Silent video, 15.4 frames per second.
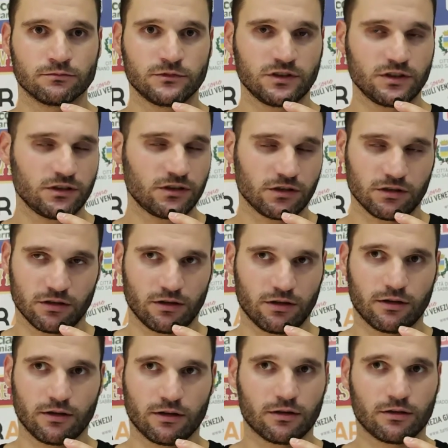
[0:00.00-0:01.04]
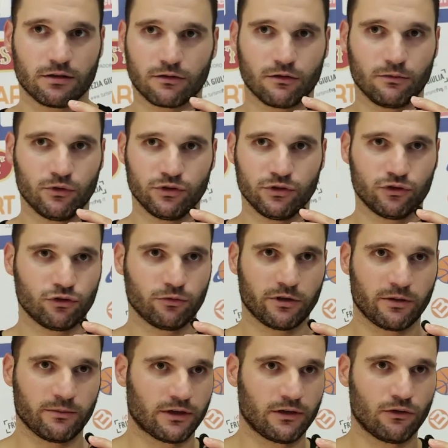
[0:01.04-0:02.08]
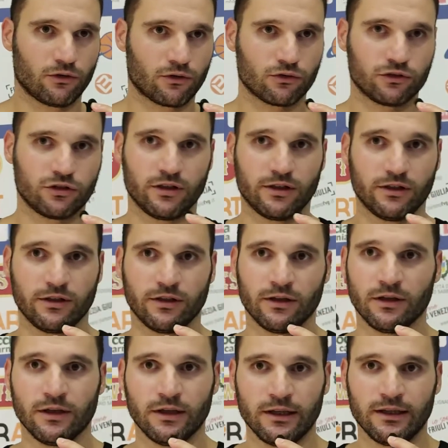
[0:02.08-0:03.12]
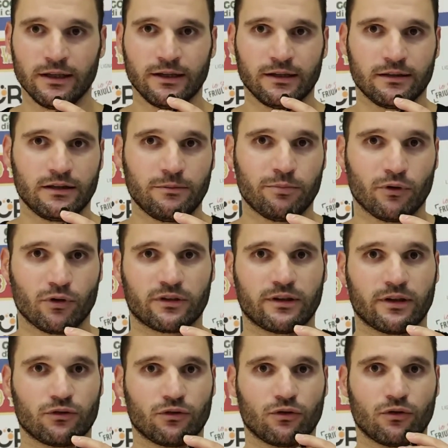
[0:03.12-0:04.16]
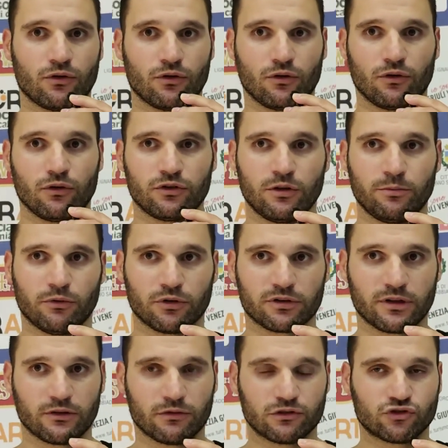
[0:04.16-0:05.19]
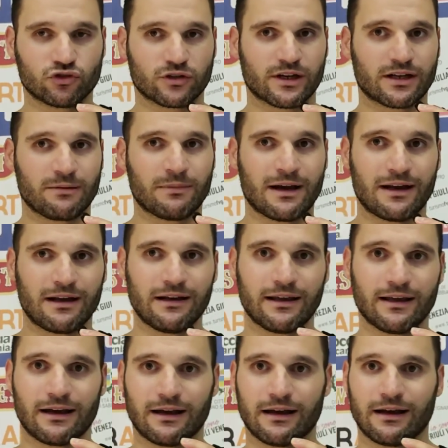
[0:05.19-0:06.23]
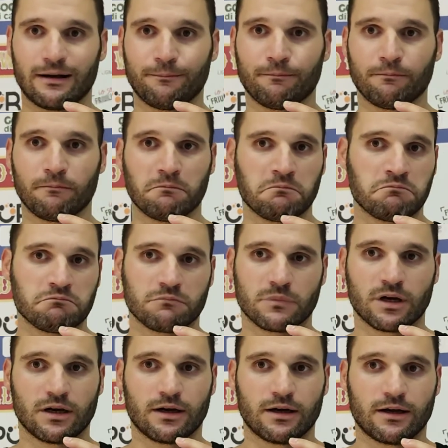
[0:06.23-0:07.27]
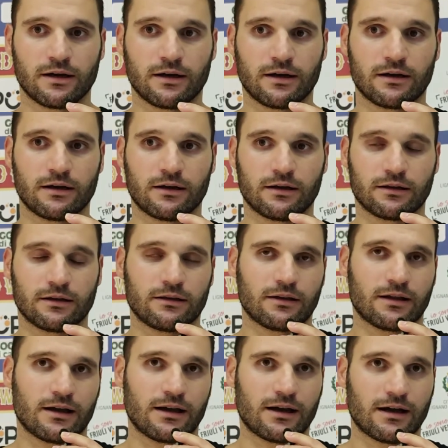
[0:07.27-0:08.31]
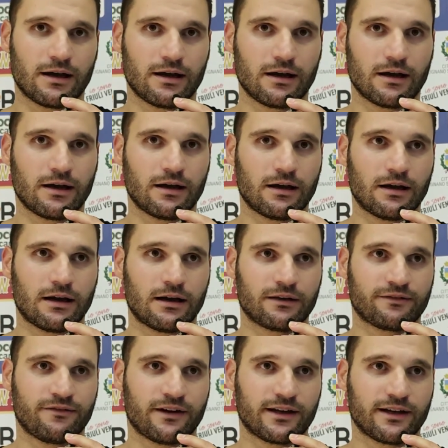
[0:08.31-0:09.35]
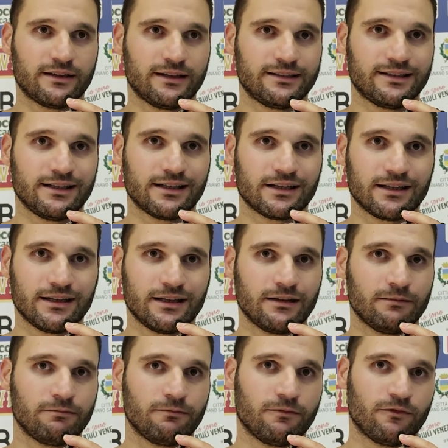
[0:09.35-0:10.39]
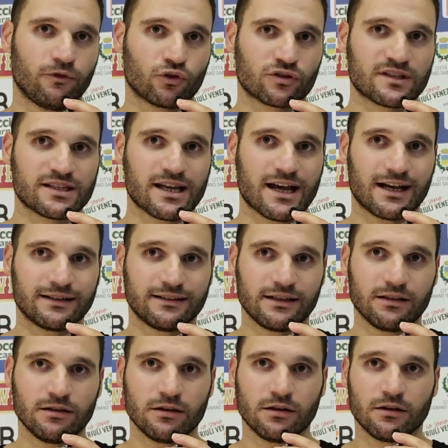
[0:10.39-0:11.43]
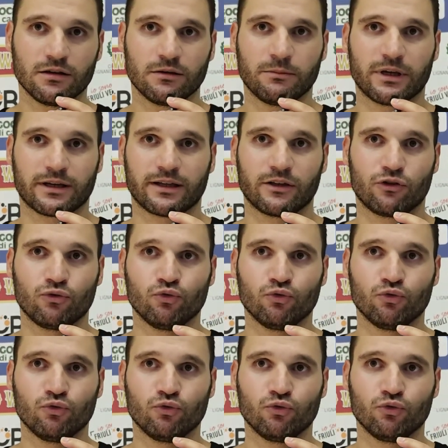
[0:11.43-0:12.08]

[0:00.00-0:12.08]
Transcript: Sì, sì, eh, come ho detto prima, ti, ti, portano, ti portano, a giocare male, a, a, a fare dei tiri forzati perché